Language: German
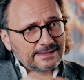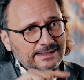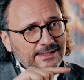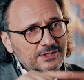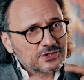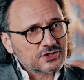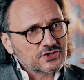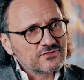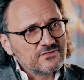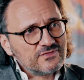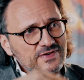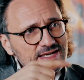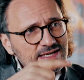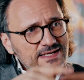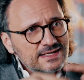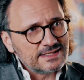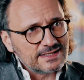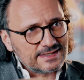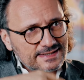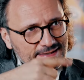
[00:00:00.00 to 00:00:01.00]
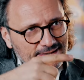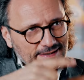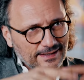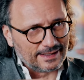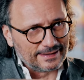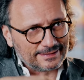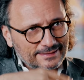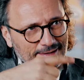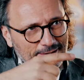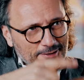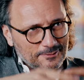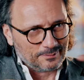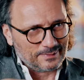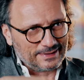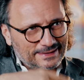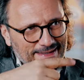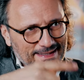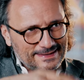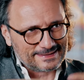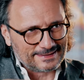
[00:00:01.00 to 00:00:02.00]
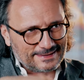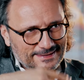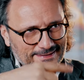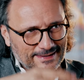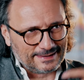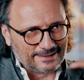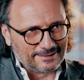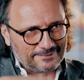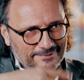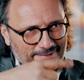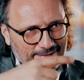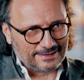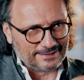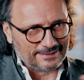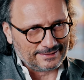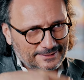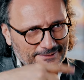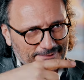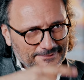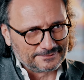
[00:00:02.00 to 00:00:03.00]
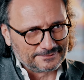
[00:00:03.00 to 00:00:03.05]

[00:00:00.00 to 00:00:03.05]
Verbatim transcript: Geschwindigkeit, mit der sich Dinge verändern.